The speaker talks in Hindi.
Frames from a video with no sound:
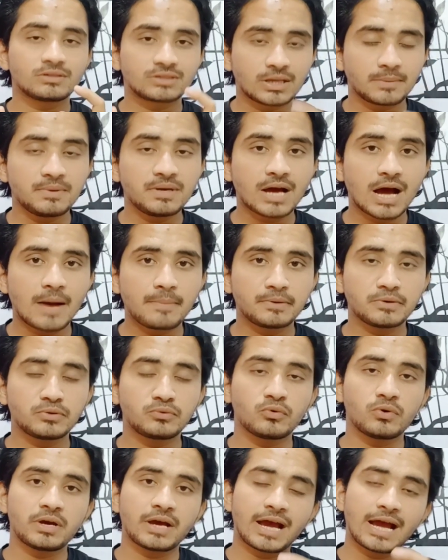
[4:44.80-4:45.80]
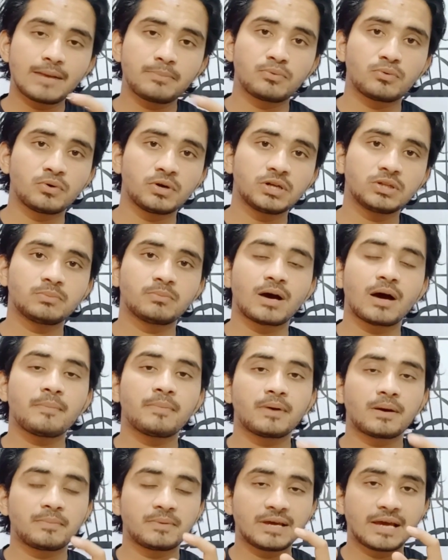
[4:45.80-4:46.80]
तभी आपकी कोई हेल्प होगी तो मैं
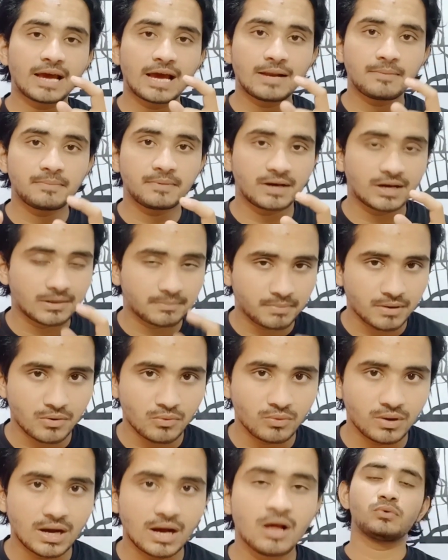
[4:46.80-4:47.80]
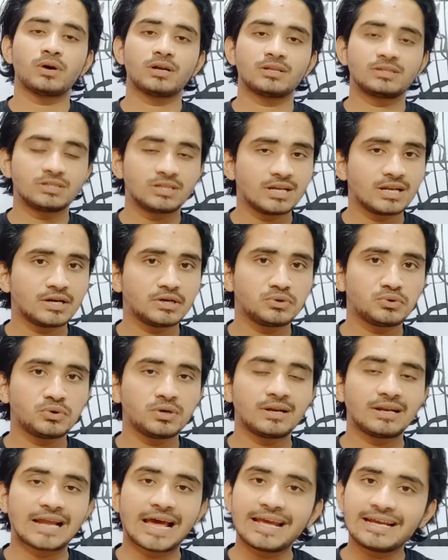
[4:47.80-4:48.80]
आप, आपकी हेल्प कर पाऊंगा हाँ, वीडियो अच्छी
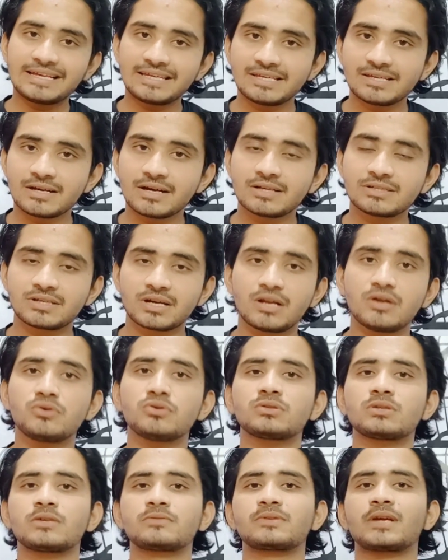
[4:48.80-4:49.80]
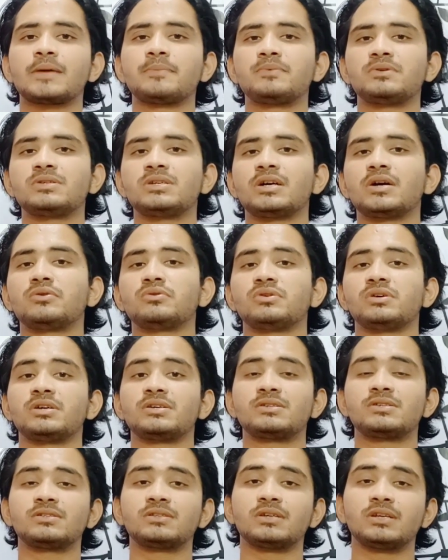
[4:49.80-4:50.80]
लगी होगी लाइक कीजिएगा चैनल को सब्सक्राइब
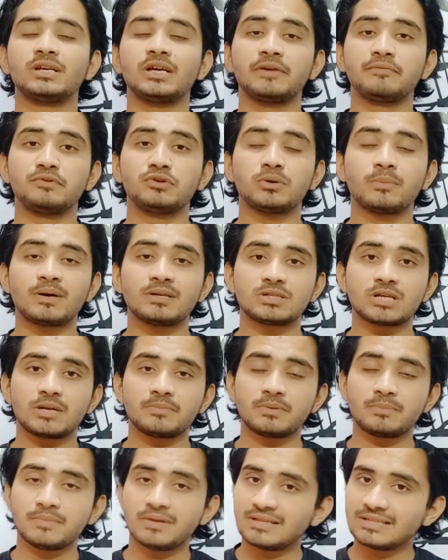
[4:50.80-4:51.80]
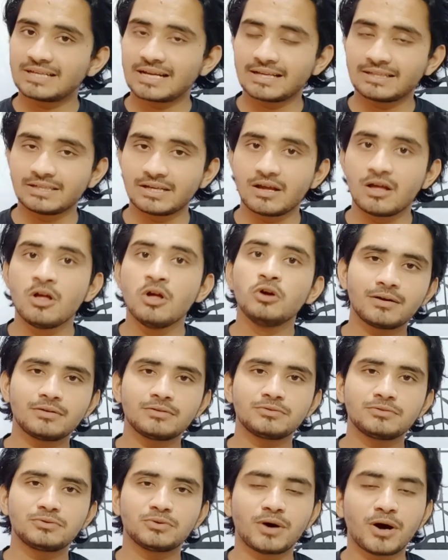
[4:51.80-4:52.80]
कीजिएगा क्योंकि इसी तरीके की वीडियो हमारे चैनल पर मिलती रहती है
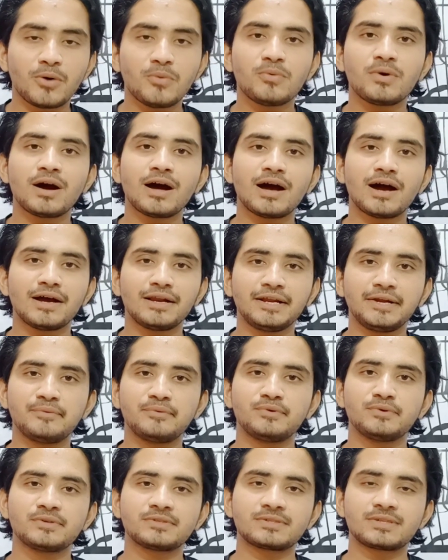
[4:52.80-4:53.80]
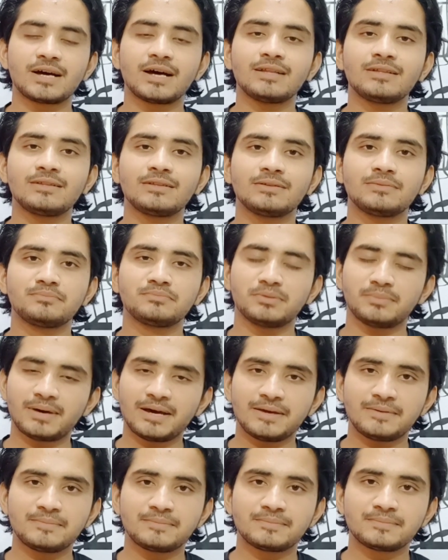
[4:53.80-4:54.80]
तो आऊंगा अगली वीडियो के साथ
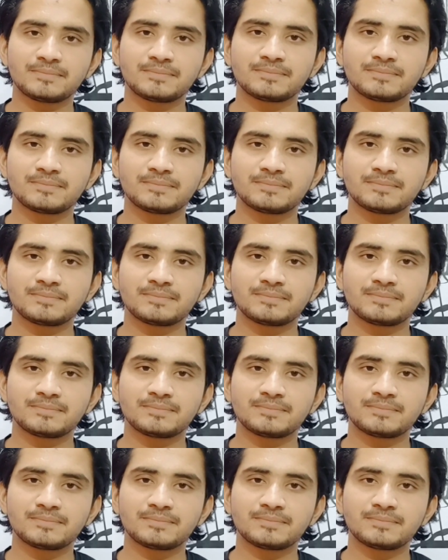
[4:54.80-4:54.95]
तो बाय